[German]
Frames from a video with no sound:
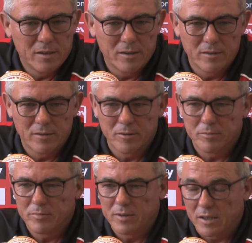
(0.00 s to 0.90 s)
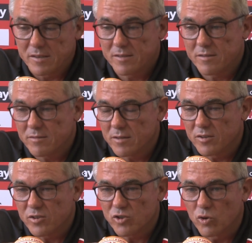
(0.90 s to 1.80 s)
äh, dass
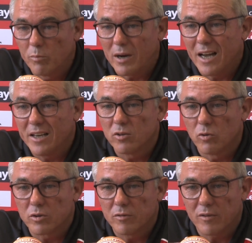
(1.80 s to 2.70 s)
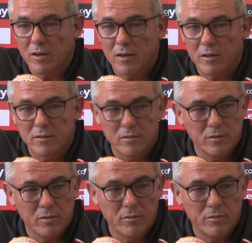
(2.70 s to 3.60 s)
es schon beeindruckend war,
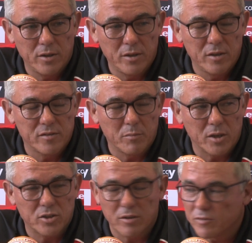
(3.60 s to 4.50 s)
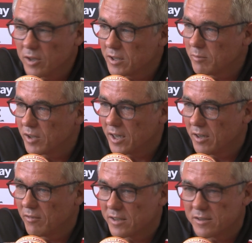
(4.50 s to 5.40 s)
äh, wie diese Mannschaft nach dem
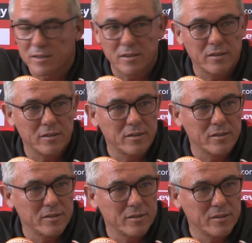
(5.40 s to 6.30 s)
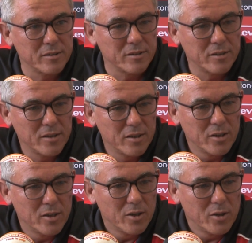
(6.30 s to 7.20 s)
Trainerwechsel äh, äh,
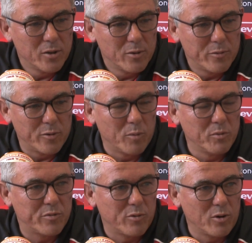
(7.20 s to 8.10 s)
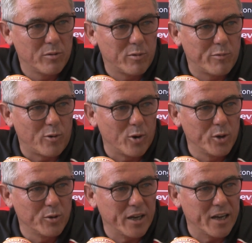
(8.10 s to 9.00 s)
förmlich vor, vor
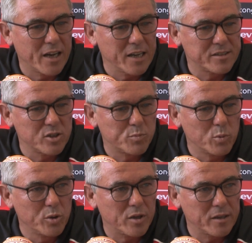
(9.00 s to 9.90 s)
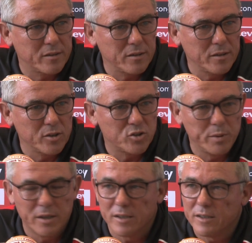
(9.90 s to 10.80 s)
Freude und Ehrgeiz gesprüht hat. In den
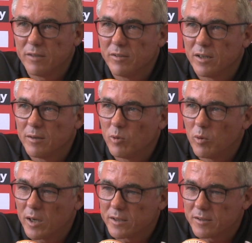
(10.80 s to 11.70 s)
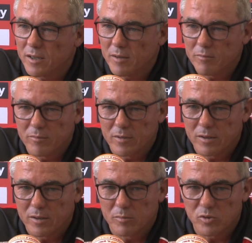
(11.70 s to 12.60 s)
Spielen, die wir beobachtet haben,
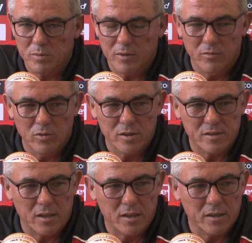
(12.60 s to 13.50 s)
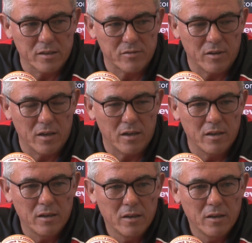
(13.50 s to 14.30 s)
äh, muss man wirklich sagen, das war